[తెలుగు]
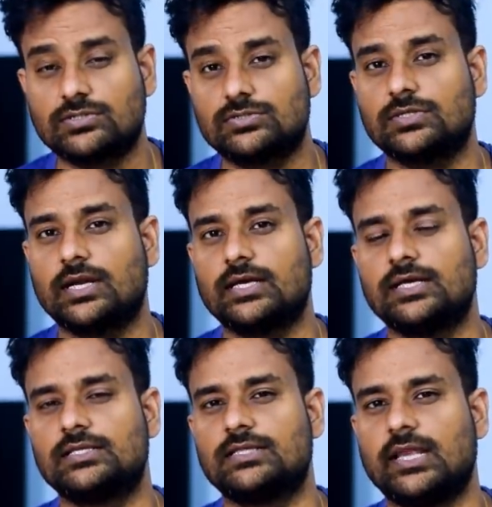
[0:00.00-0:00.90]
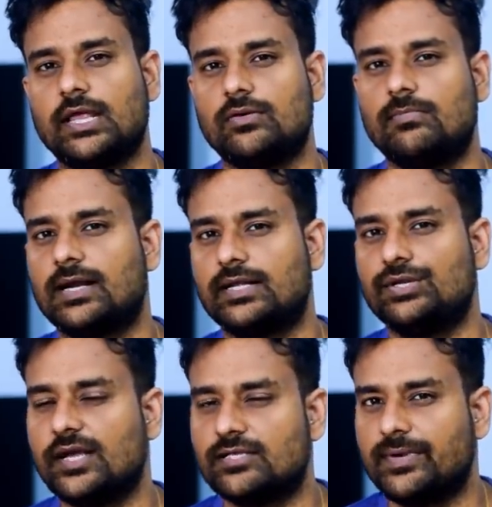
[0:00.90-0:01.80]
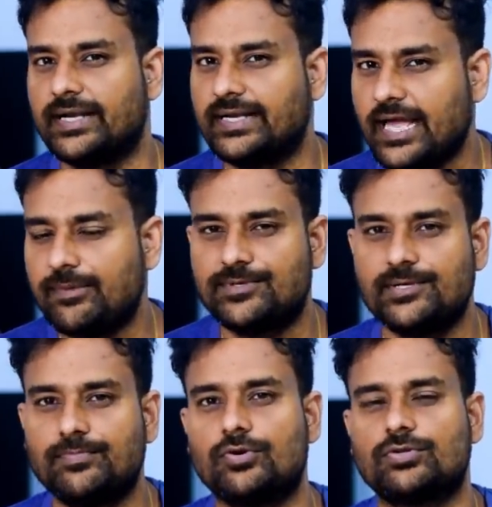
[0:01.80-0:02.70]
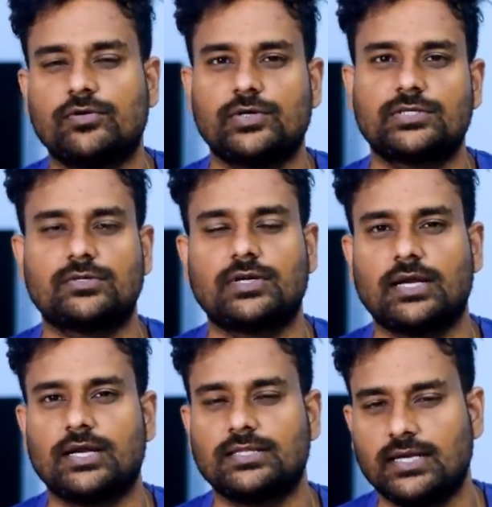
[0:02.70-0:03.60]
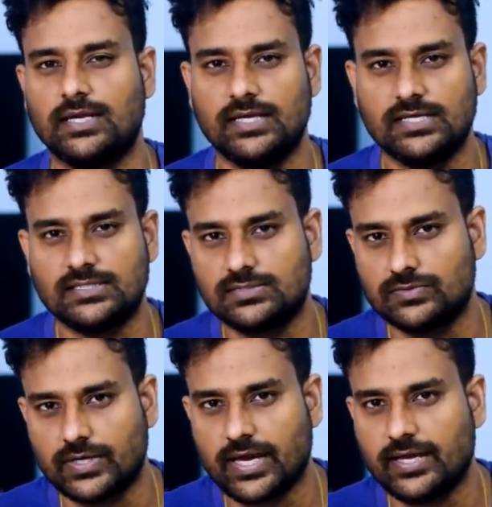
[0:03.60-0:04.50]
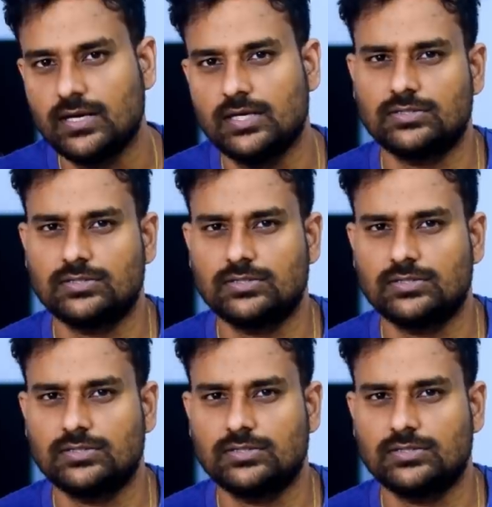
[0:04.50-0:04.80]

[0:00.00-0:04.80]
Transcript: వస్తుందనేది అయితే తెలియదు బట్ యుఎస్బి టైప్ సి పోర్ట్తో వస్తున్నట్లయితే లీక్స్ ఉన్నాయి